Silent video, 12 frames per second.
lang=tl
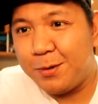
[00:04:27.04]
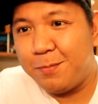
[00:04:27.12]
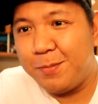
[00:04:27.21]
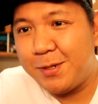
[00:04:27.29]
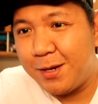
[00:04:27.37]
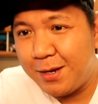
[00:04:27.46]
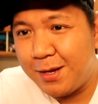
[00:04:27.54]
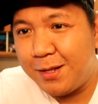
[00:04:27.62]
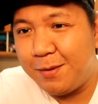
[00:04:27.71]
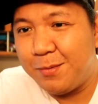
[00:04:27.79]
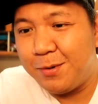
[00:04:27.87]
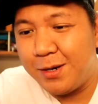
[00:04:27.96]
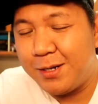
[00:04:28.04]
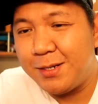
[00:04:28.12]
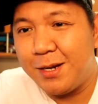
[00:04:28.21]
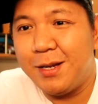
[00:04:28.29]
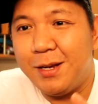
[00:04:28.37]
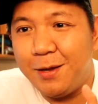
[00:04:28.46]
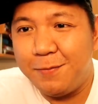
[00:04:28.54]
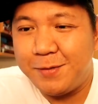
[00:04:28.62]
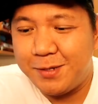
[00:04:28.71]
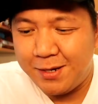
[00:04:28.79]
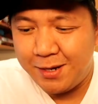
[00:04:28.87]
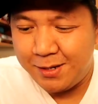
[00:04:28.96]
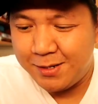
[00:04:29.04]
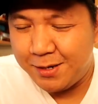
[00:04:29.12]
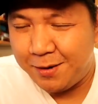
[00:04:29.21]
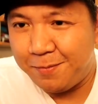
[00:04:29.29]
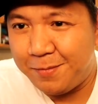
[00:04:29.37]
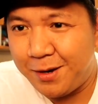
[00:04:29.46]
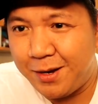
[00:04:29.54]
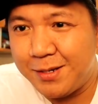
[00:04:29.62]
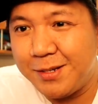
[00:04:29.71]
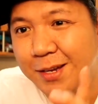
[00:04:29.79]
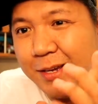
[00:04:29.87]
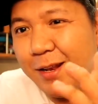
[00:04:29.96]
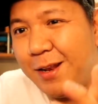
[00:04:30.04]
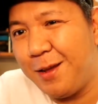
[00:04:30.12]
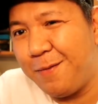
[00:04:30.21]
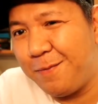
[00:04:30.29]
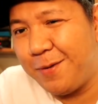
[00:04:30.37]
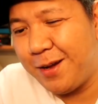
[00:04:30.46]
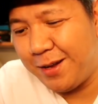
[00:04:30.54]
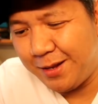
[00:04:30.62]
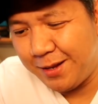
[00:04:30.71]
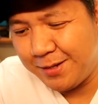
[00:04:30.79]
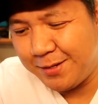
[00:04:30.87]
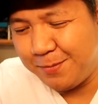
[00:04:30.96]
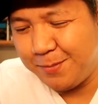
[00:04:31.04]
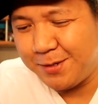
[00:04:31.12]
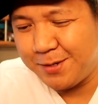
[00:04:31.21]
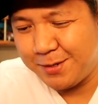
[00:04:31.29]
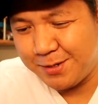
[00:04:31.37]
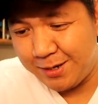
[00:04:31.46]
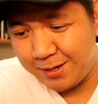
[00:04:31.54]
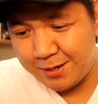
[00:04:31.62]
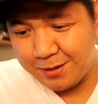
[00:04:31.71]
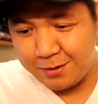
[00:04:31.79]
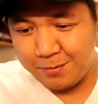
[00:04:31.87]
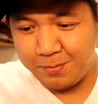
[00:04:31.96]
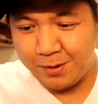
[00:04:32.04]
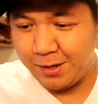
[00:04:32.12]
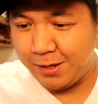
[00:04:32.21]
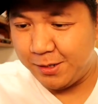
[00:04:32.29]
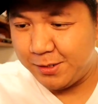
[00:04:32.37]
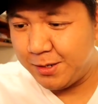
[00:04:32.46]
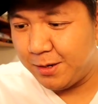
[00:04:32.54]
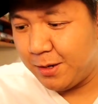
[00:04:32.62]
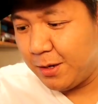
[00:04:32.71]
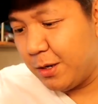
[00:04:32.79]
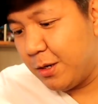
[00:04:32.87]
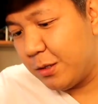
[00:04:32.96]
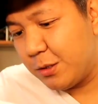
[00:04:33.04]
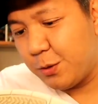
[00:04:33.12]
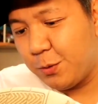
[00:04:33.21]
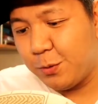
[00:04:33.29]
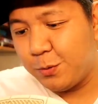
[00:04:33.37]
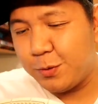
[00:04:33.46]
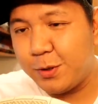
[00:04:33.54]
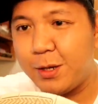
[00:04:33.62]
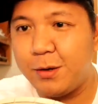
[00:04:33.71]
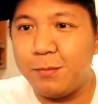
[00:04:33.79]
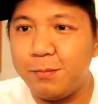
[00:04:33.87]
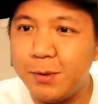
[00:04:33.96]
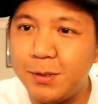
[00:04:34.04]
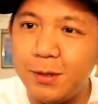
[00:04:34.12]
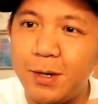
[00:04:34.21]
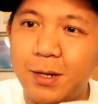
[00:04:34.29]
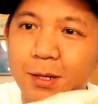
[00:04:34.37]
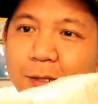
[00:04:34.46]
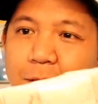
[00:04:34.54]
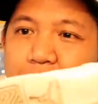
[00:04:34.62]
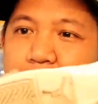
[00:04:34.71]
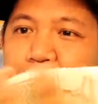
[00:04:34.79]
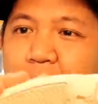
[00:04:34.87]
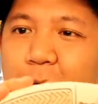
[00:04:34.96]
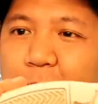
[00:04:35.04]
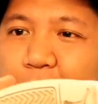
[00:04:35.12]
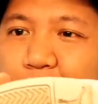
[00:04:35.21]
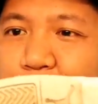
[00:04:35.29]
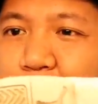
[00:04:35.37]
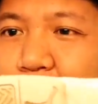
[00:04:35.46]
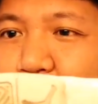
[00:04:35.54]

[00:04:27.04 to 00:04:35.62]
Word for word: Umpisa natin muna sa left side siyempre kasi left-handed si Mr. Sneak Hunter PH. So, yan. Umpisa natin siyempre sa outsole.